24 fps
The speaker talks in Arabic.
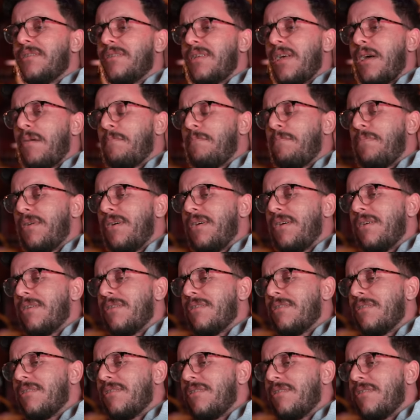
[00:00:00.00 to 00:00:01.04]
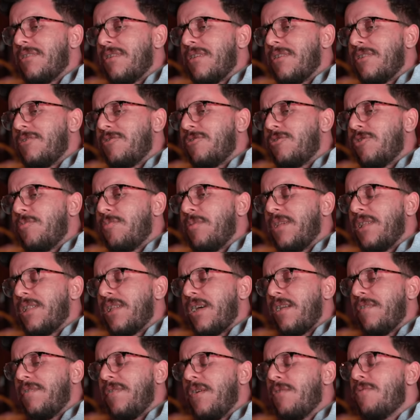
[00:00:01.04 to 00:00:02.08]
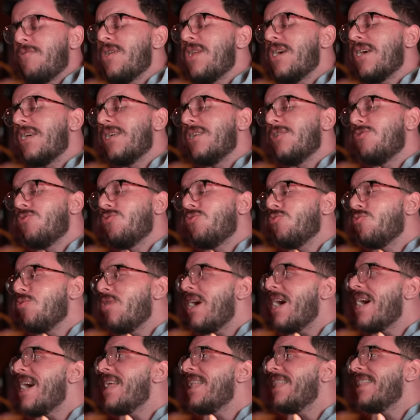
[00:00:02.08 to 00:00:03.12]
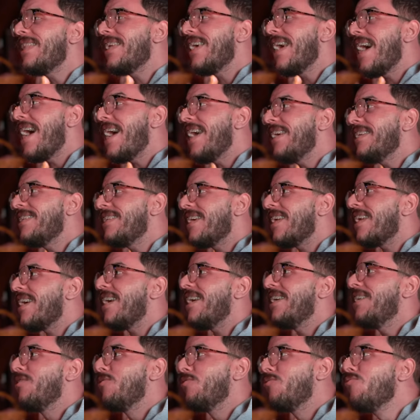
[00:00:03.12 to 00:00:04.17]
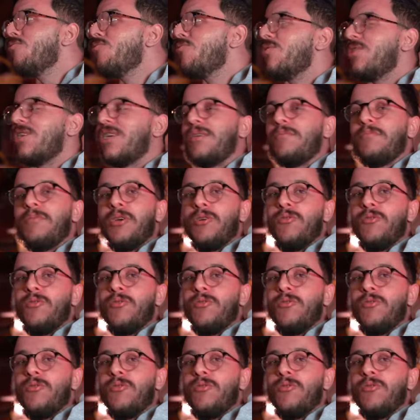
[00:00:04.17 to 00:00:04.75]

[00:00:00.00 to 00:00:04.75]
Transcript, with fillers: سامبا آه، راني سير بلي تعرفها ولكن السؤال تاعي اش راح يكون كيما